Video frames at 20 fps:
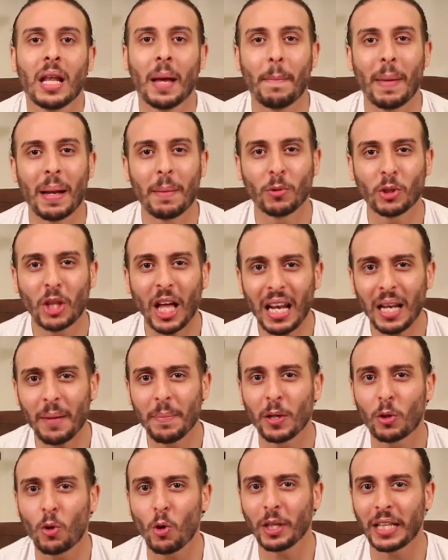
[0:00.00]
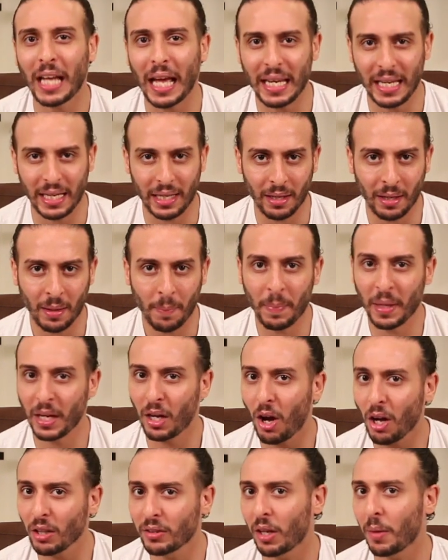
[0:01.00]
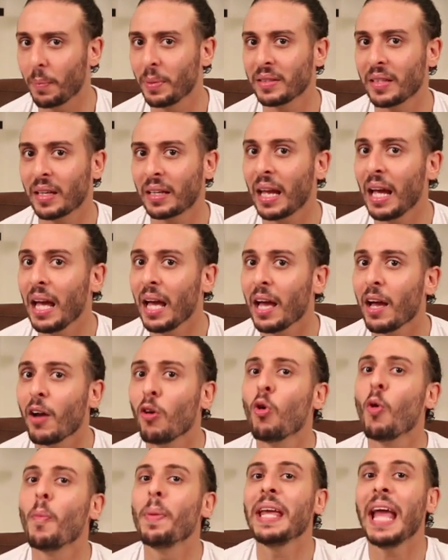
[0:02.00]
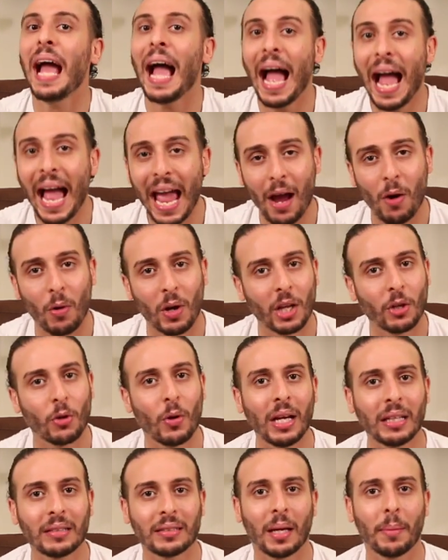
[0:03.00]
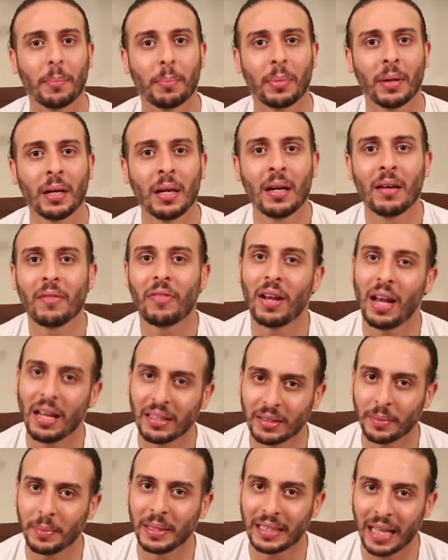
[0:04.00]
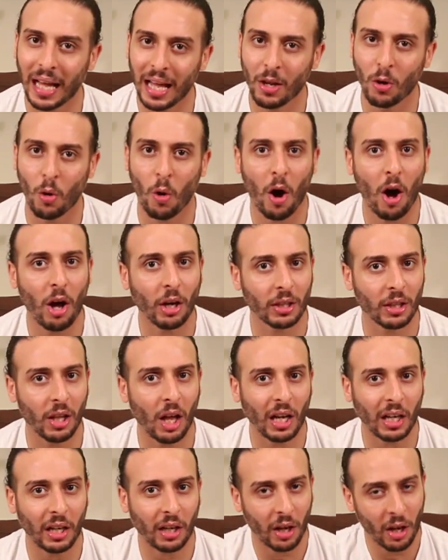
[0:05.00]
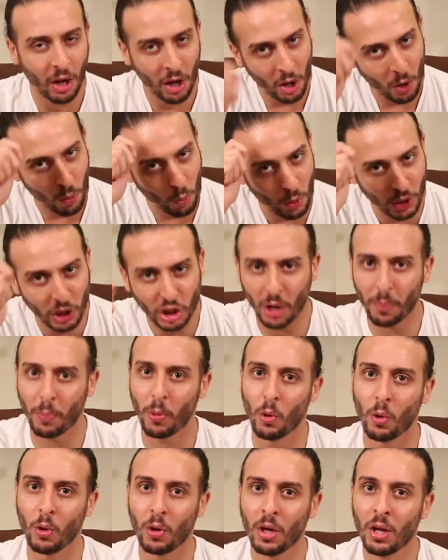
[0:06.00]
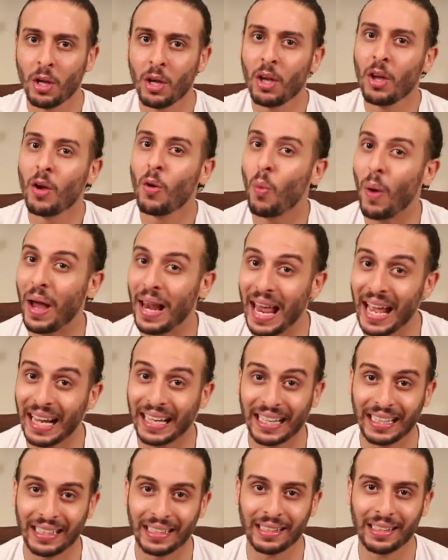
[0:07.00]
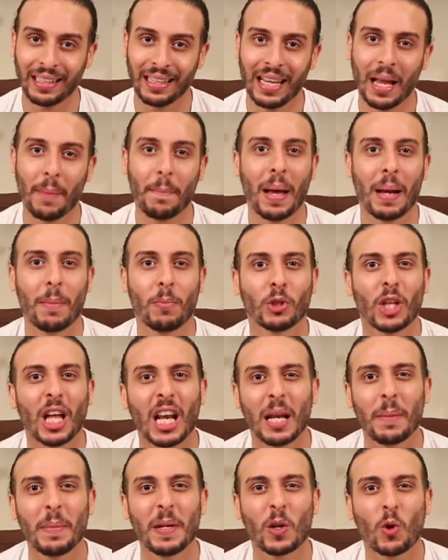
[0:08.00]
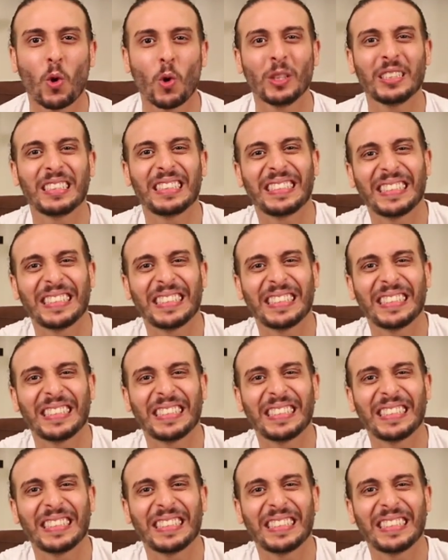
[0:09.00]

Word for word: لما المدرب يكون جريء بيخاطر بذكاء وبيحاول انه يكسب فلازم يتقال له هارد لك وشابو ولكن لما المدرب يكون